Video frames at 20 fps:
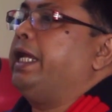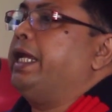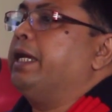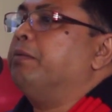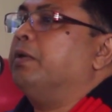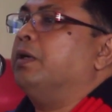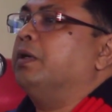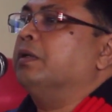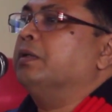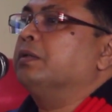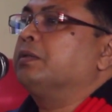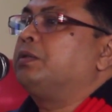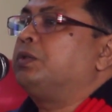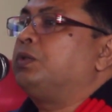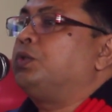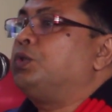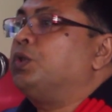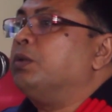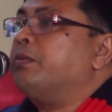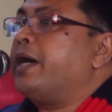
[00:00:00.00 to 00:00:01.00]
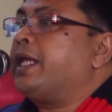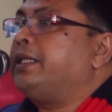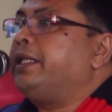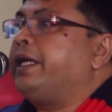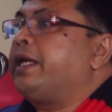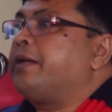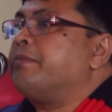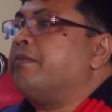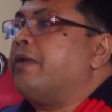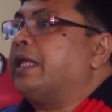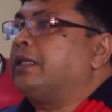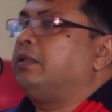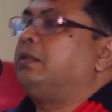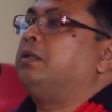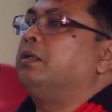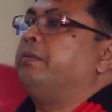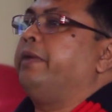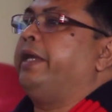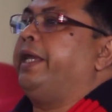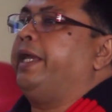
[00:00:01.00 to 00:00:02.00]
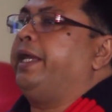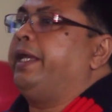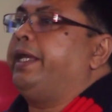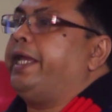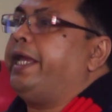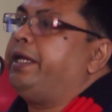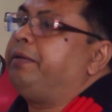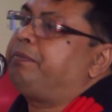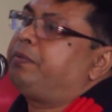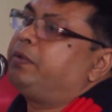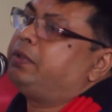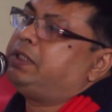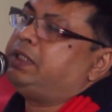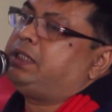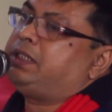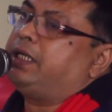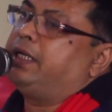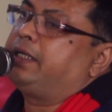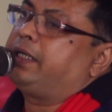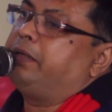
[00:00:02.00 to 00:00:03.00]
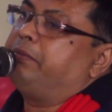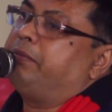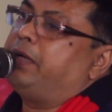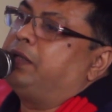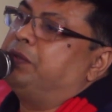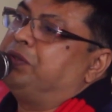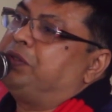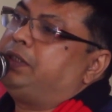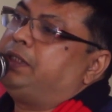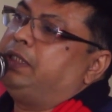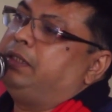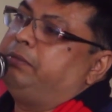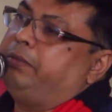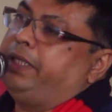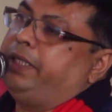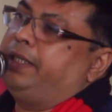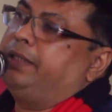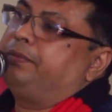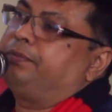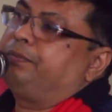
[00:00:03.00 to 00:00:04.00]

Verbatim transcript: এবং তোমাদের মাধ্যমে এই প্রতিষ্ঠানকে মানুষ চিনবে